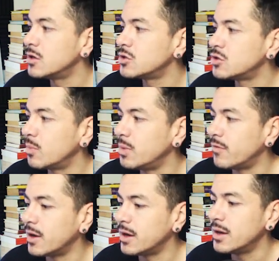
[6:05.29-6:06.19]

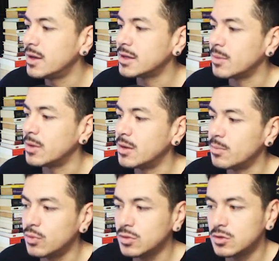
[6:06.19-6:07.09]
Shopify también en
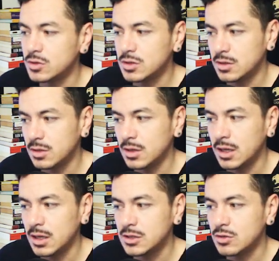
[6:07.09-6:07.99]
puntos
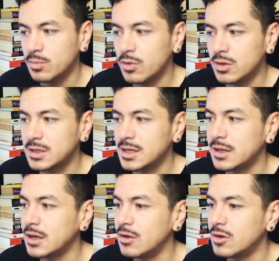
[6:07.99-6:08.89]
de soportes
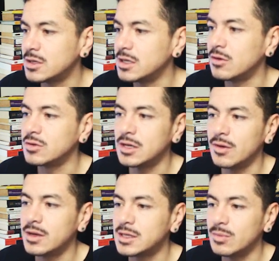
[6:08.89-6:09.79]
anteriores,
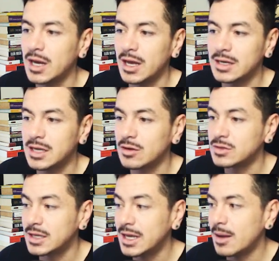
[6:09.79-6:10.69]
inclusive similares a
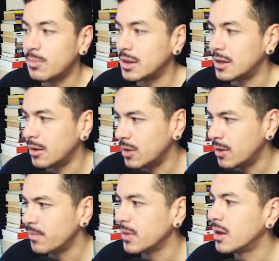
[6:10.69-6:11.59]
los de la pandemia.